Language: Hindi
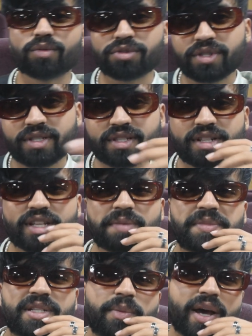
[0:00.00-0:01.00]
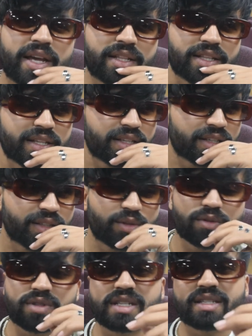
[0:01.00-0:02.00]
उसकी ज़िंदगी में जब आए थे
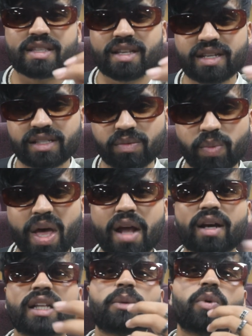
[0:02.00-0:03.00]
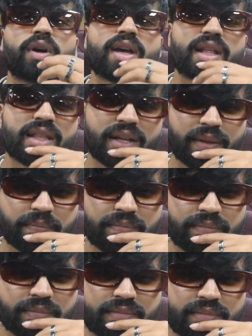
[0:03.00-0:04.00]
तो उसकी ज़िंदगी से प्यार ख़त्म हो गया था
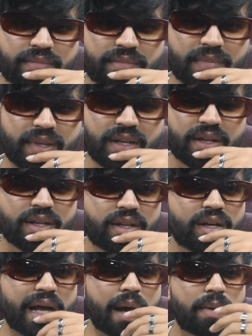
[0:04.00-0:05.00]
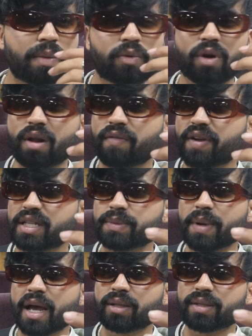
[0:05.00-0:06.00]
अब हम
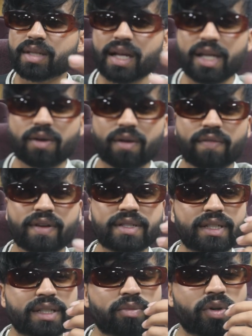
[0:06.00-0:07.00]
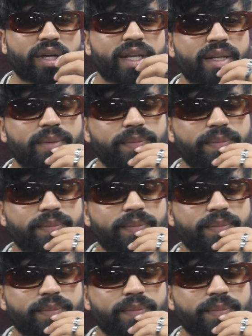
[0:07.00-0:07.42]
कॉन्फ्रेंस में आए हैं तो साली कॉन्फ्रेंस ख़त्म हो गई